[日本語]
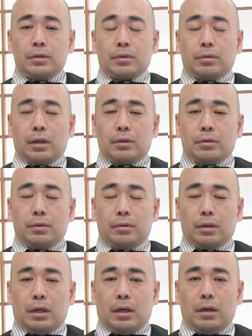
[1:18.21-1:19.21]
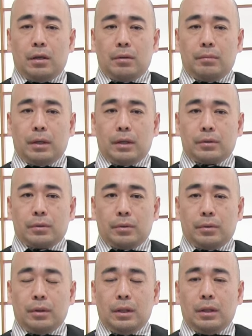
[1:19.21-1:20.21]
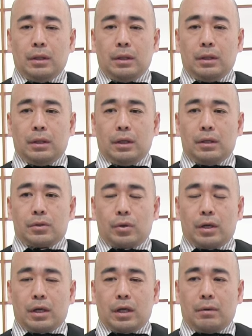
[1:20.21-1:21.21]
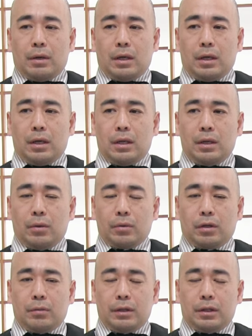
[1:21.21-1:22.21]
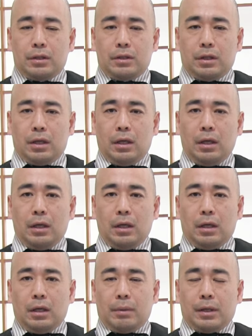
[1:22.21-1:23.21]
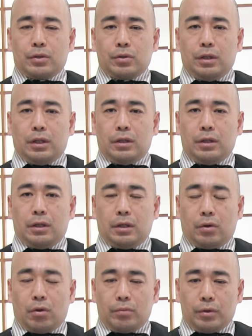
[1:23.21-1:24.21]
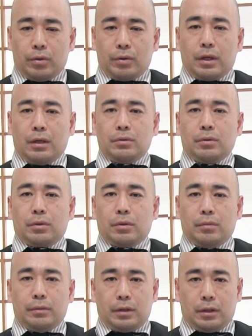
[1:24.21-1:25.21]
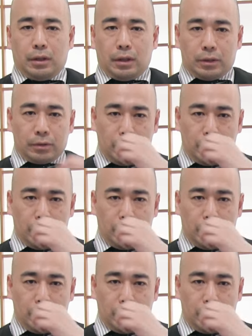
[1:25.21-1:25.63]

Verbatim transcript: 張学良が、まあ、その、えー、ソ連側を手引きして、えー、満州に引き引き込むような動きを見せてた。